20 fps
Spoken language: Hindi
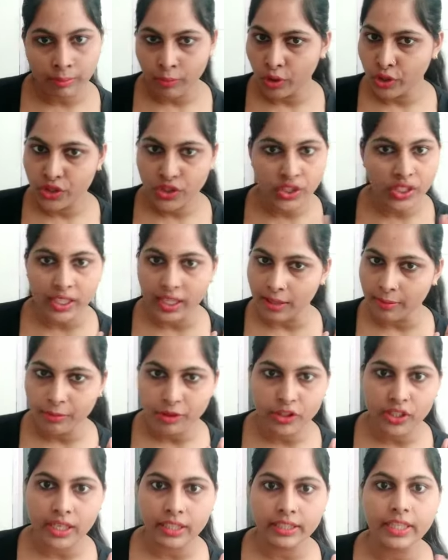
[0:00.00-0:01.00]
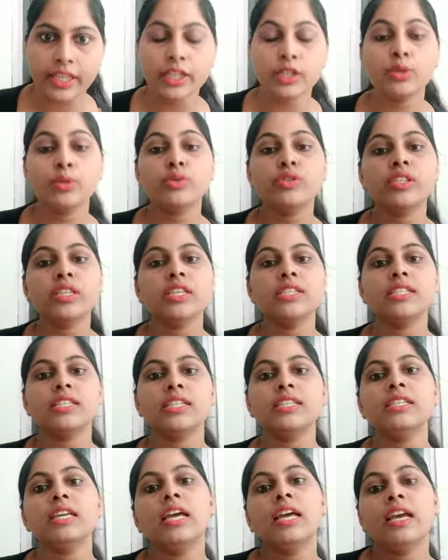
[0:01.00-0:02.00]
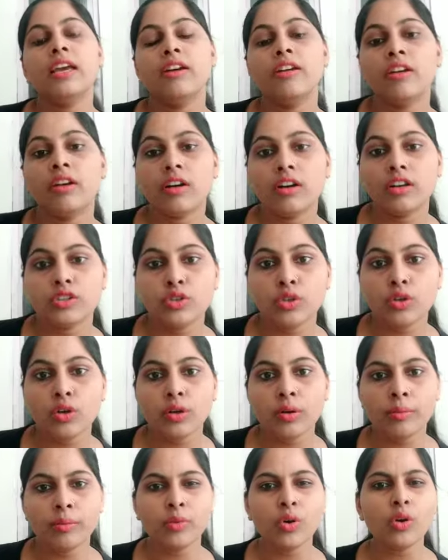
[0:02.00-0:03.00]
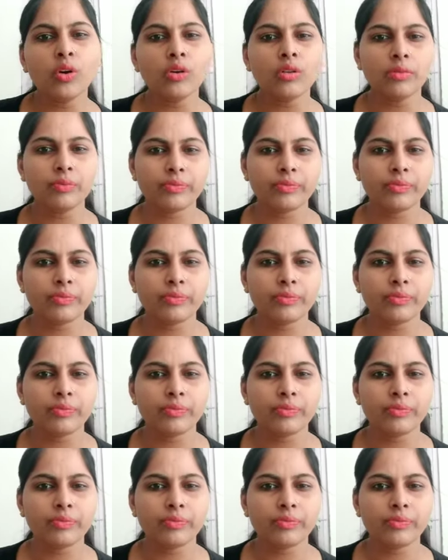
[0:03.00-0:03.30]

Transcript: मॉइस्चर कम हो जाता है दूसरी चीज जो हमको